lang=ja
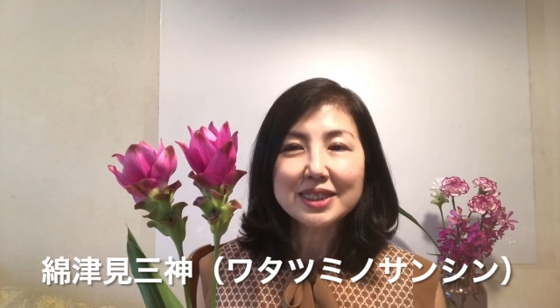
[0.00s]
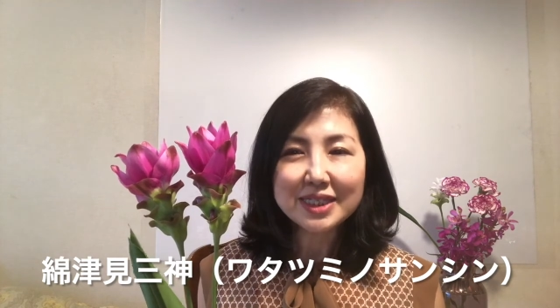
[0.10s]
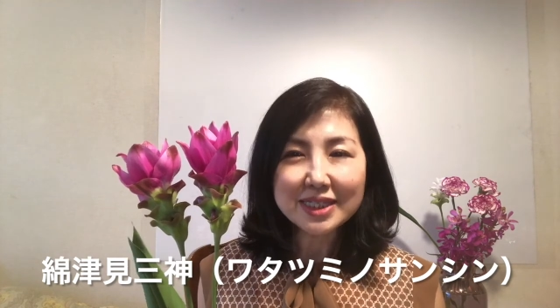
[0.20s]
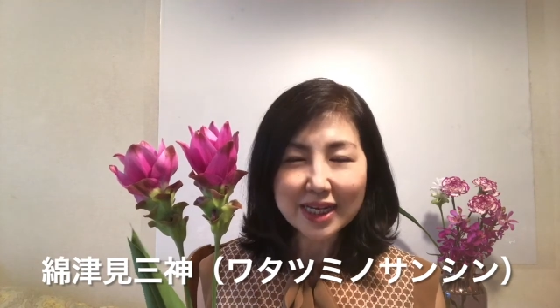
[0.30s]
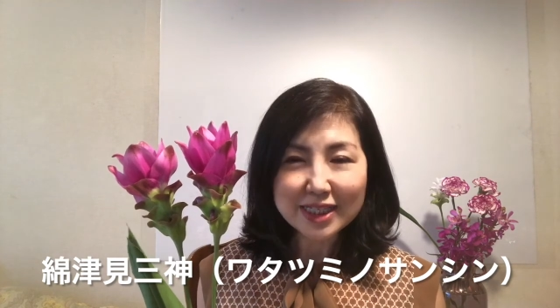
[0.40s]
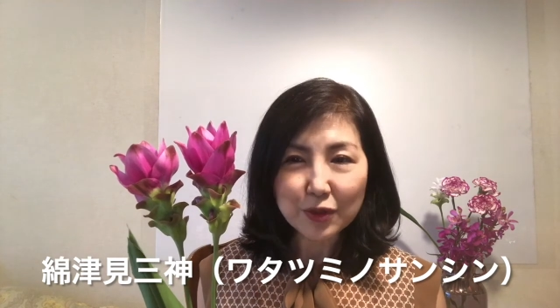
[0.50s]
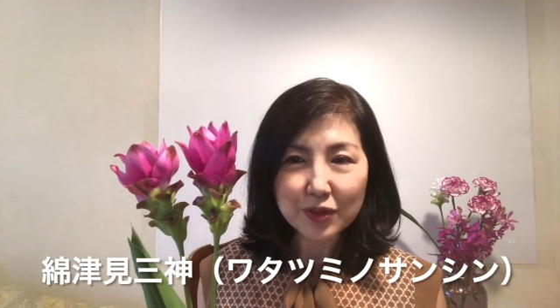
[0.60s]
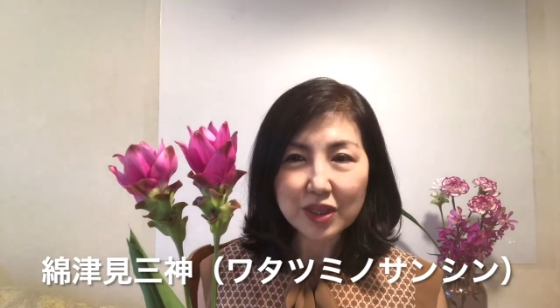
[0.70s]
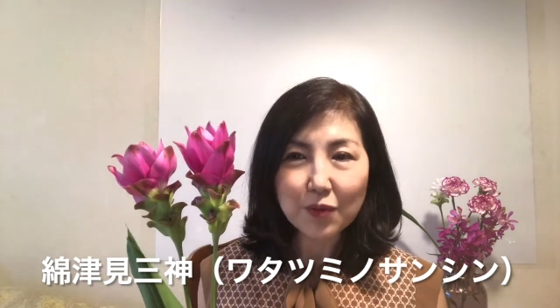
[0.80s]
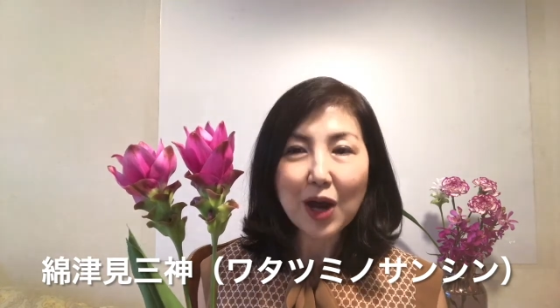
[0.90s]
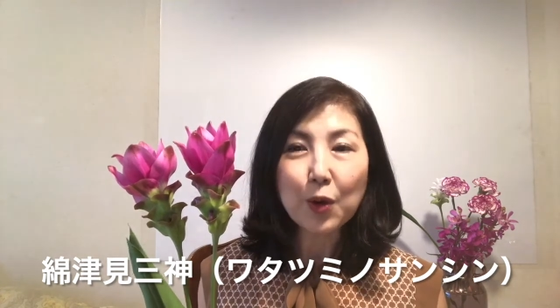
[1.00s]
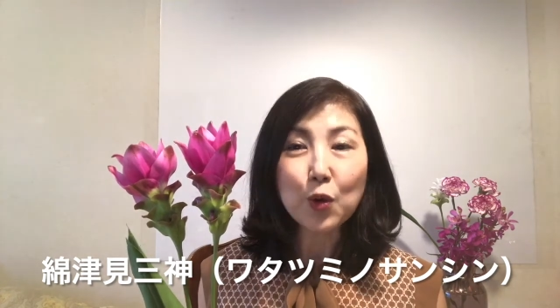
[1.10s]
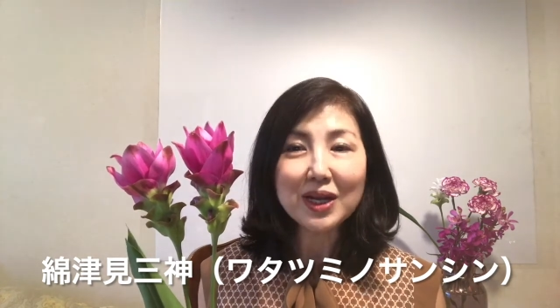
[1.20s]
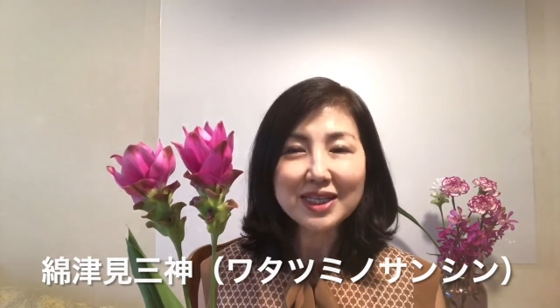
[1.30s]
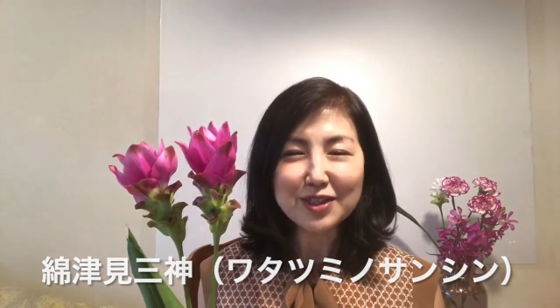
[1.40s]
神社によっては
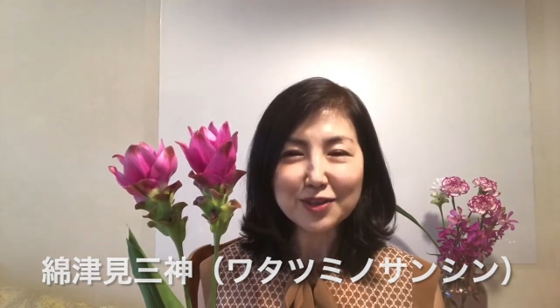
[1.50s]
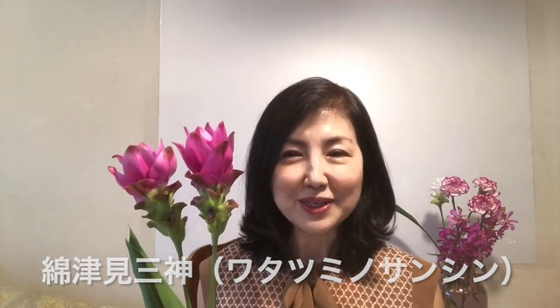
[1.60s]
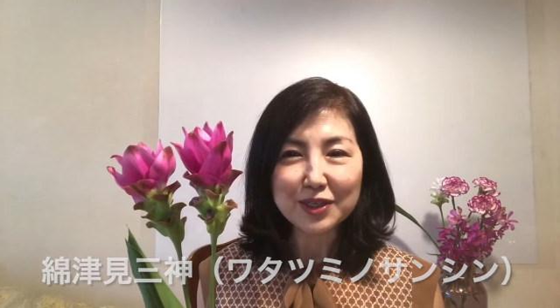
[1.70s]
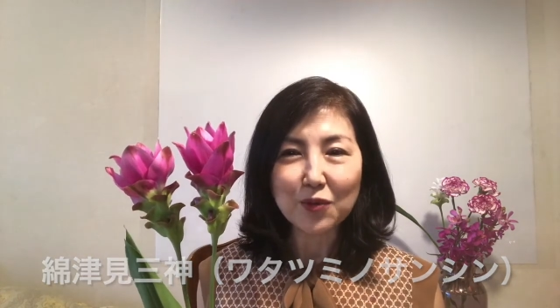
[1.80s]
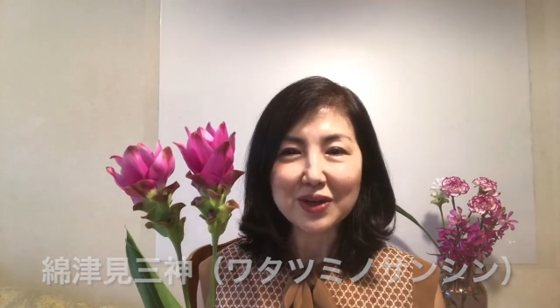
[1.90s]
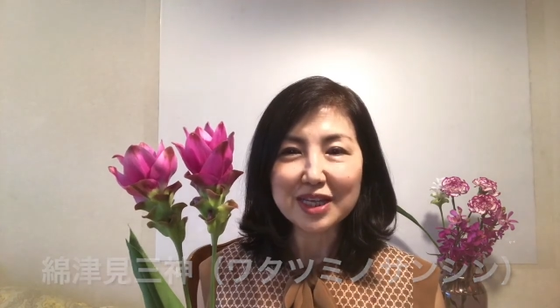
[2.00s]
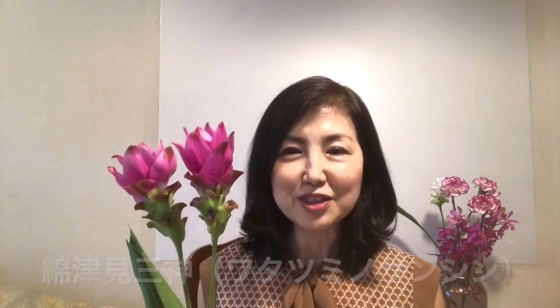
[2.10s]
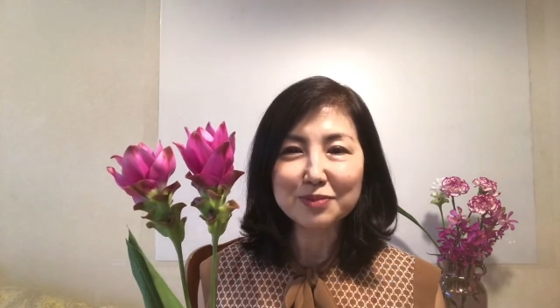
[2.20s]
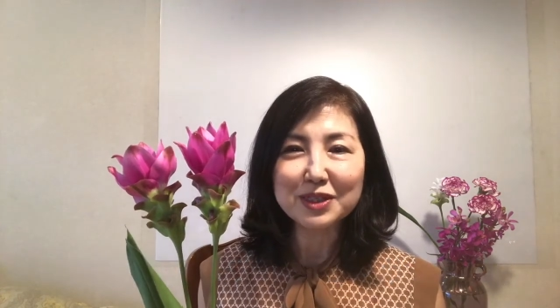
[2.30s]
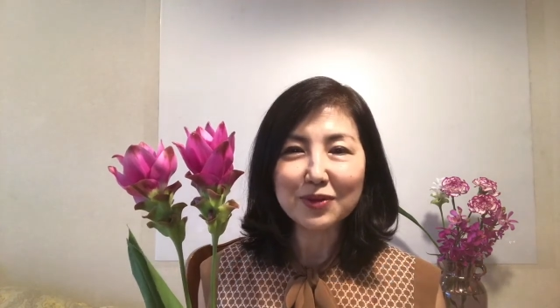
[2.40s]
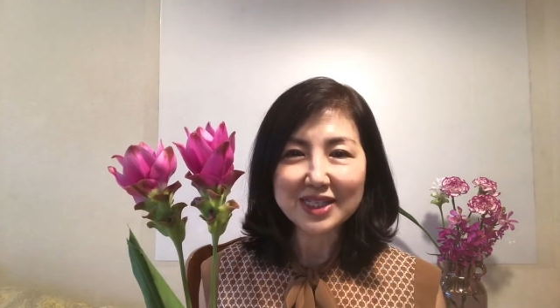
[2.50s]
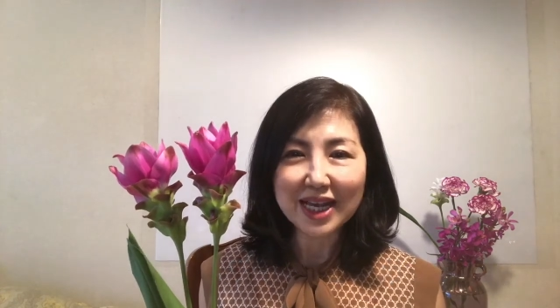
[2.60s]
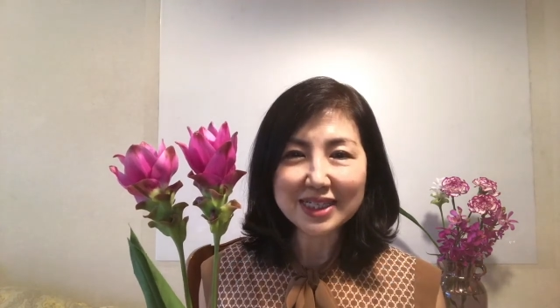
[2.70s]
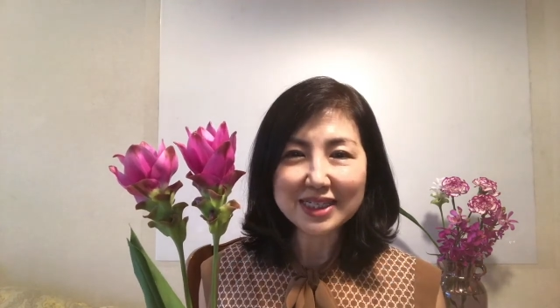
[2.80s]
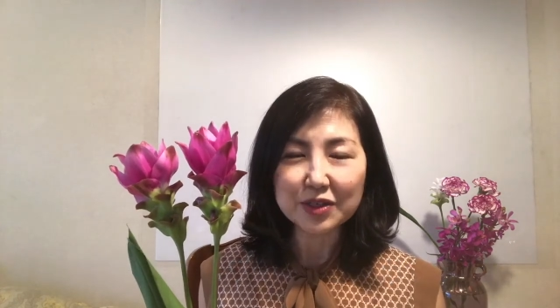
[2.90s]
大渡摘と渡摘の
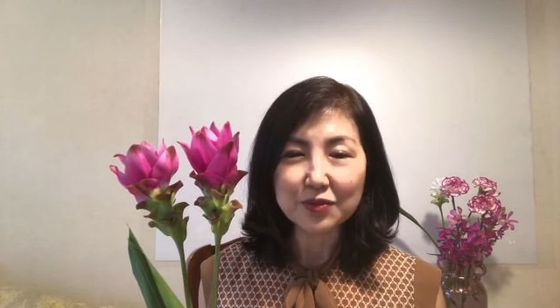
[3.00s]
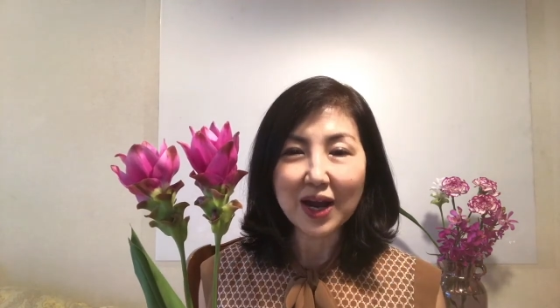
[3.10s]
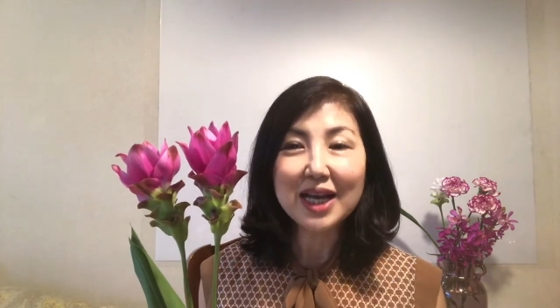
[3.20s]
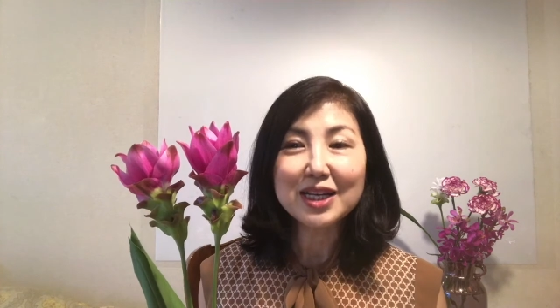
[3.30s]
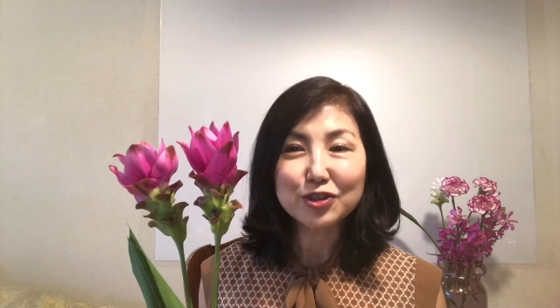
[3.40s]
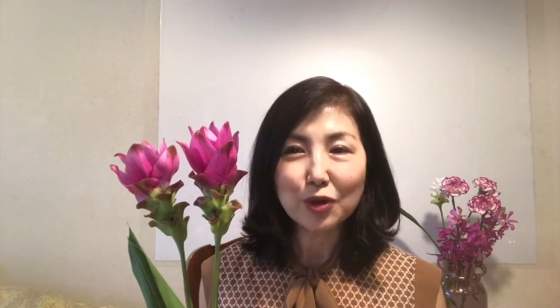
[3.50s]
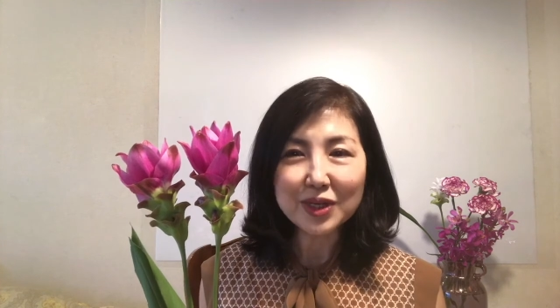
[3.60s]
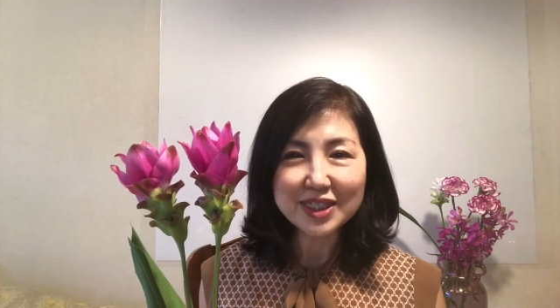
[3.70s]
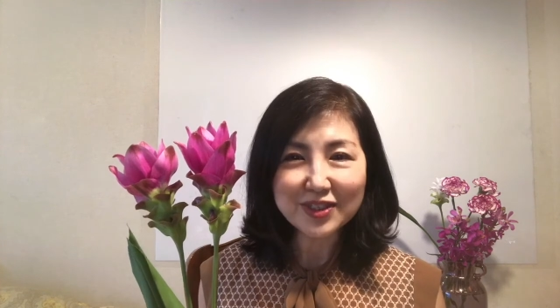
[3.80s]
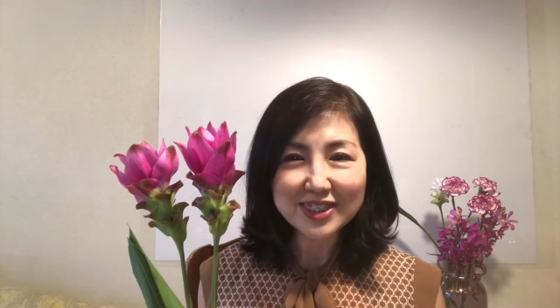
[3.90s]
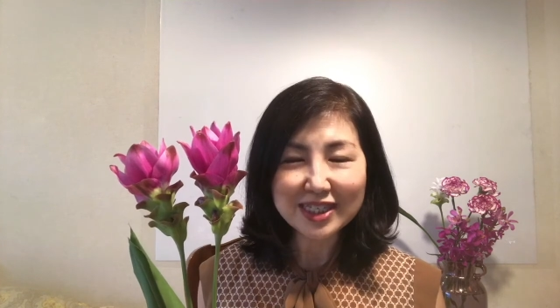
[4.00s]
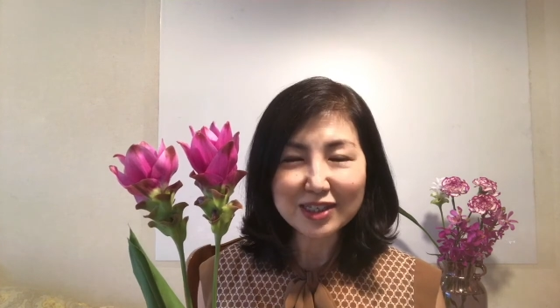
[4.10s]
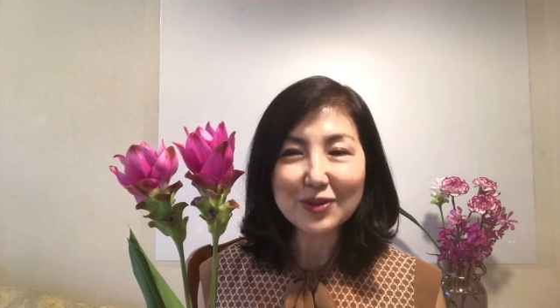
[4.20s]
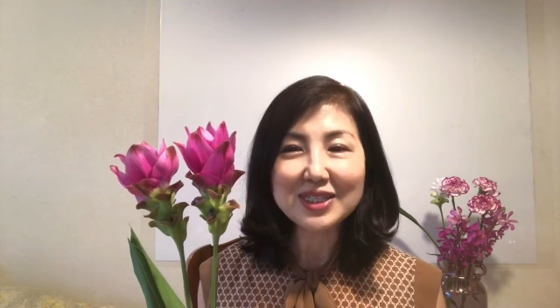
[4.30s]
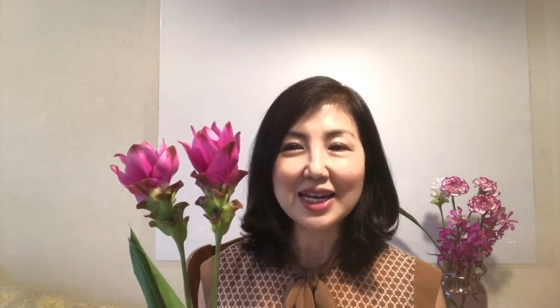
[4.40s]
三神は同一神
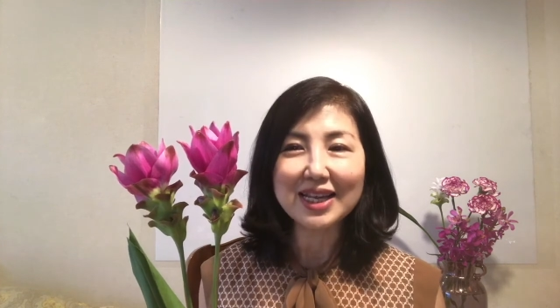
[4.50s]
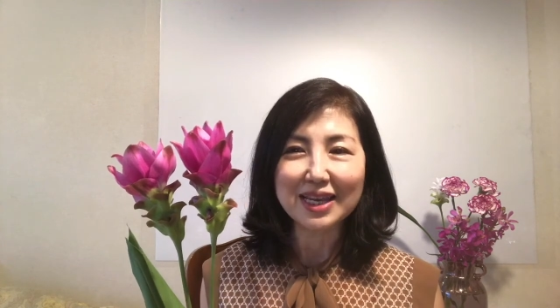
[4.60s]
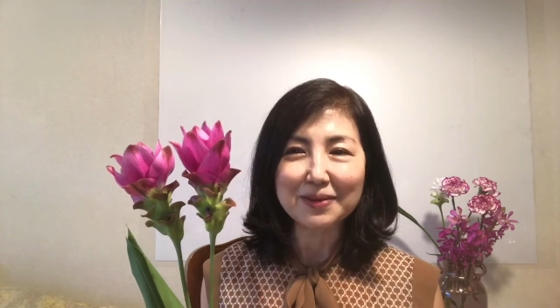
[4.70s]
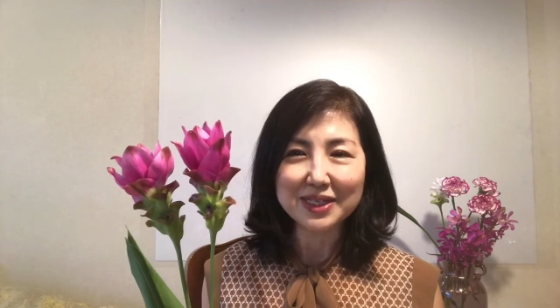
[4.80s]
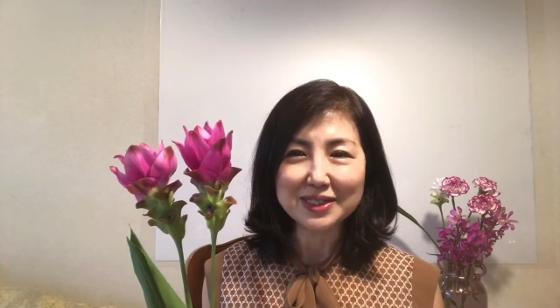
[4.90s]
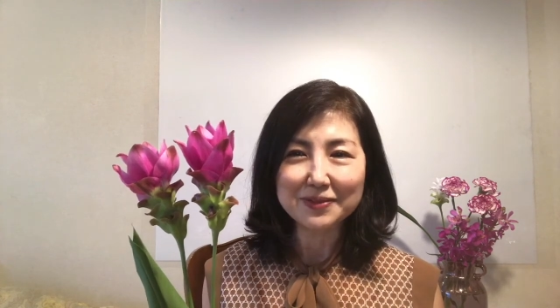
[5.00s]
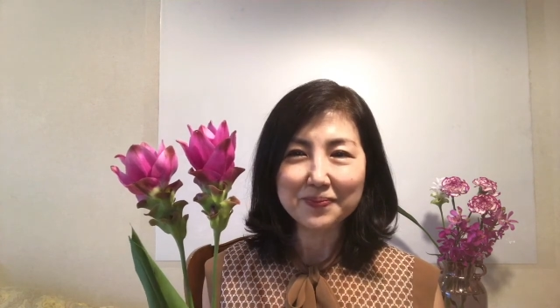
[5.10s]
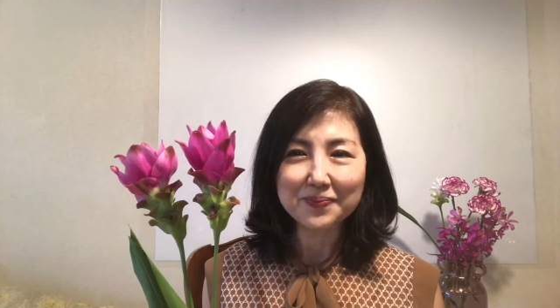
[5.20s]
とされています。